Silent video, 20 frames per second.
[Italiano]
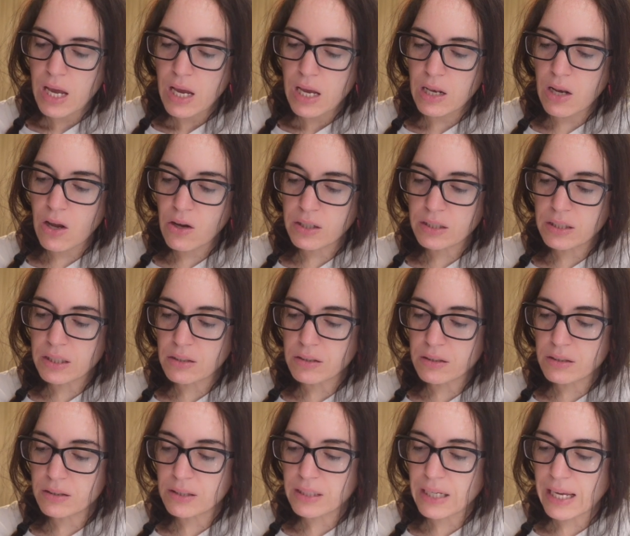
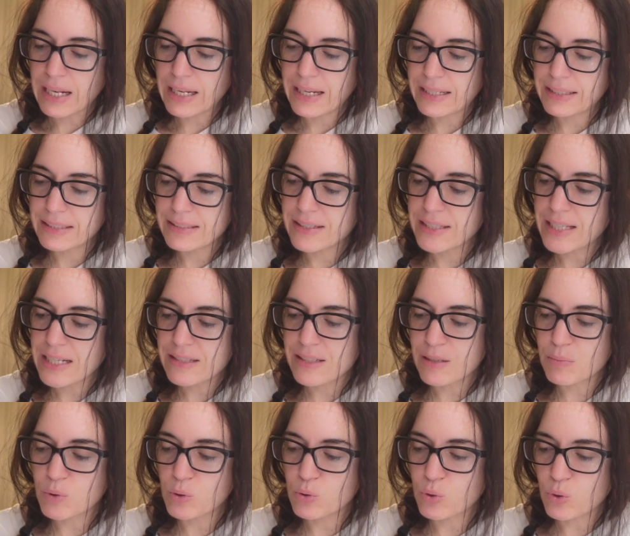L'Octagon è la
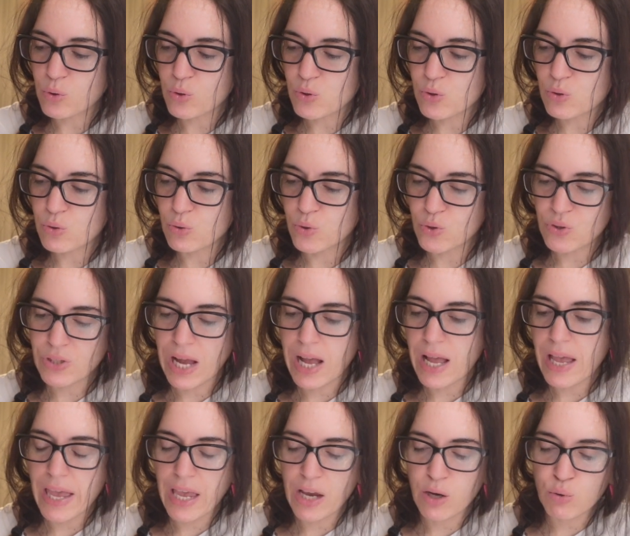residenza molto
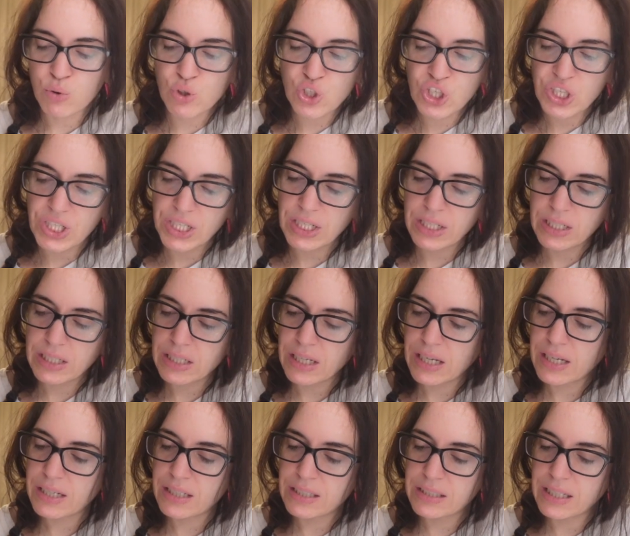costosa,
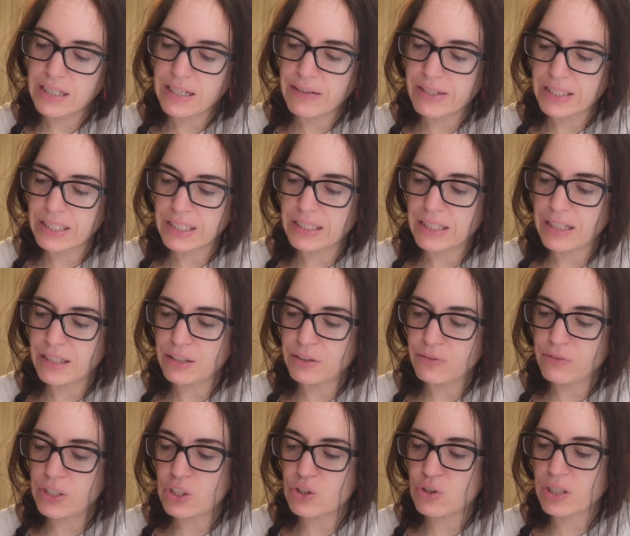eco-chic, ricavata
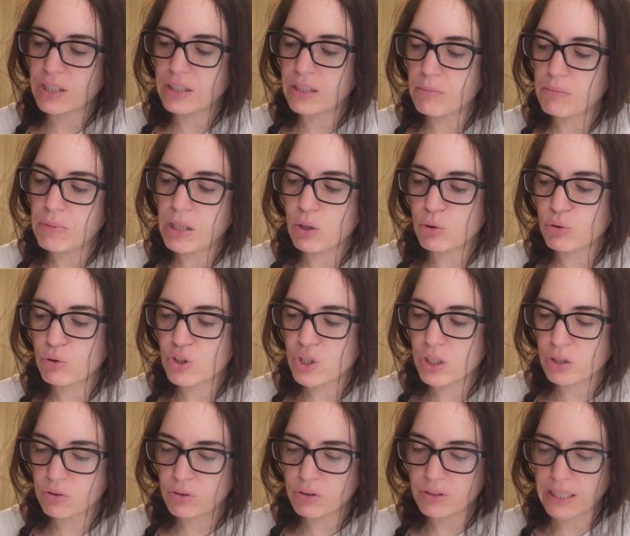nell'edificio che nel
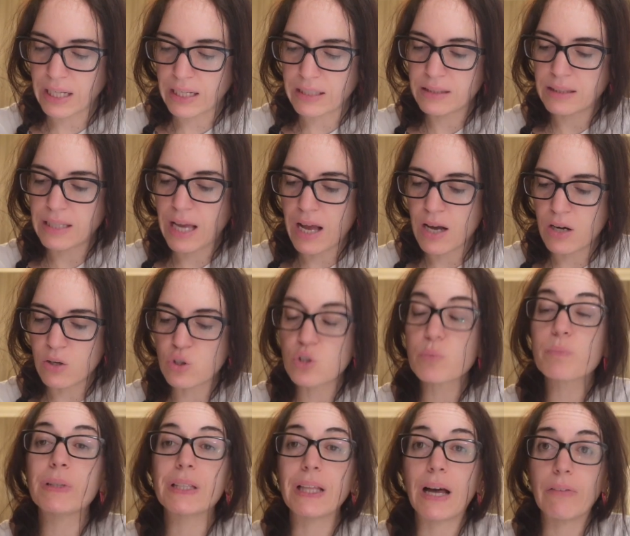1830
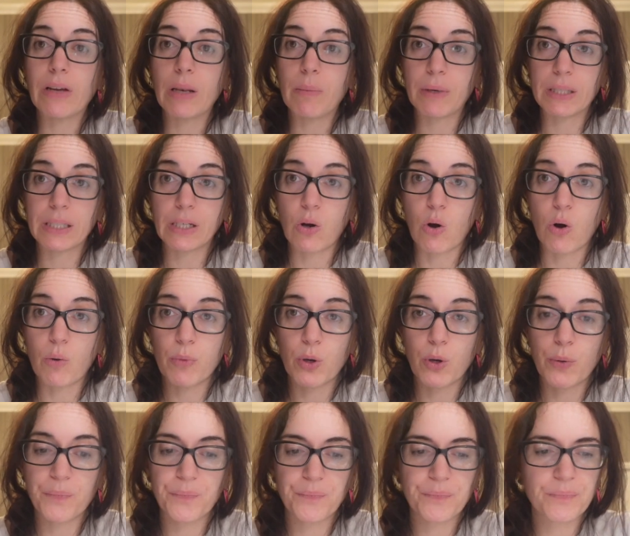ospitava il
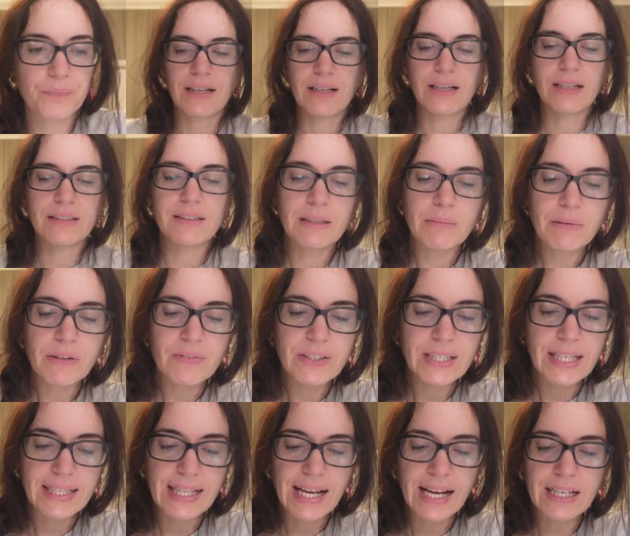manicomio. Andremo a
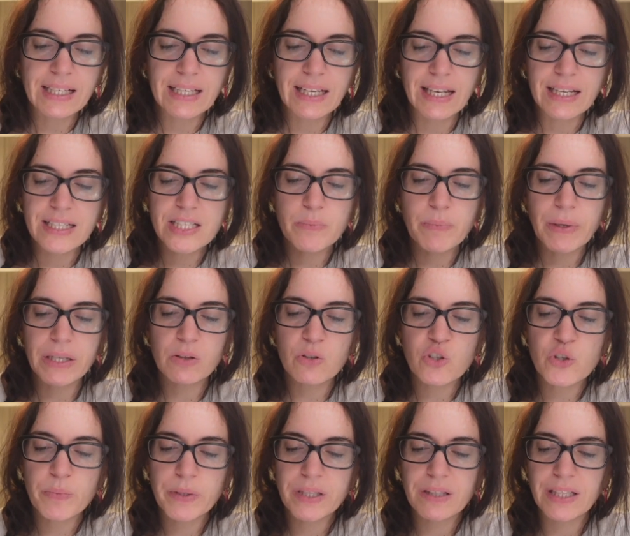vedere anche l'aspetto
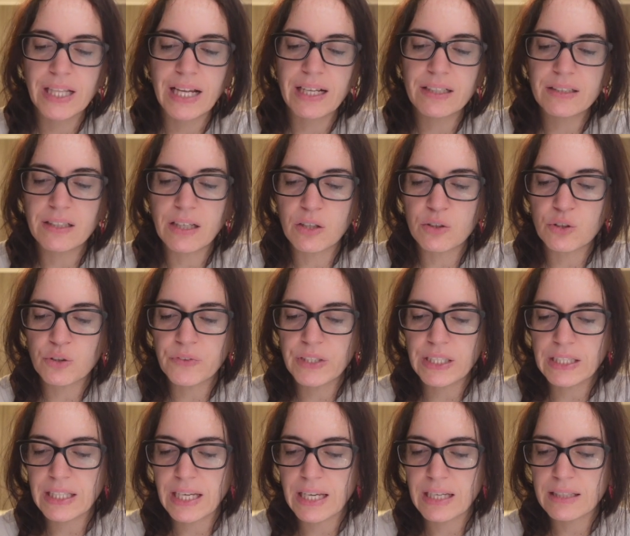spettrale delle
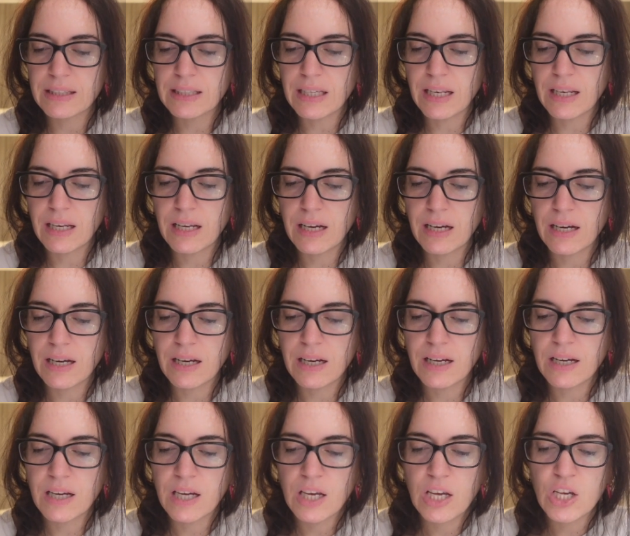rovine del
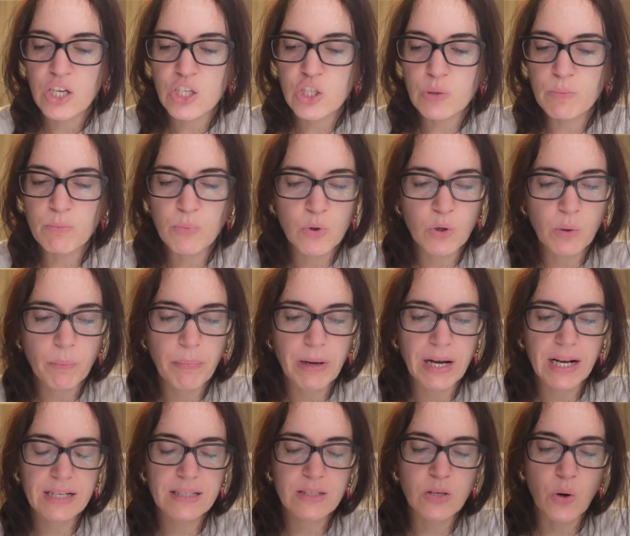eh,
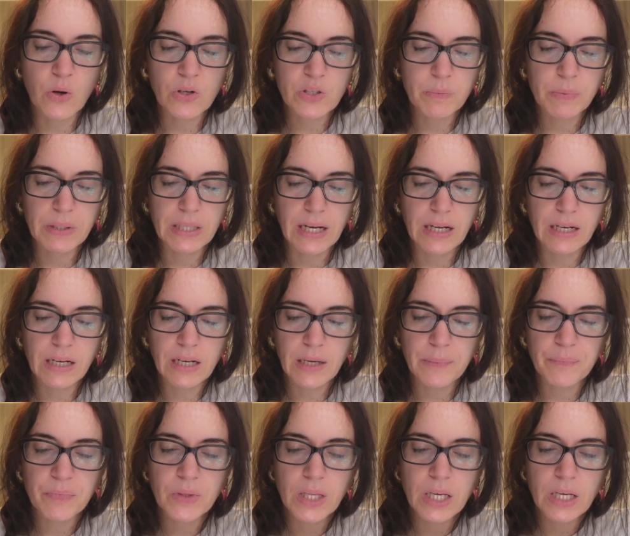Smallpox Hospital.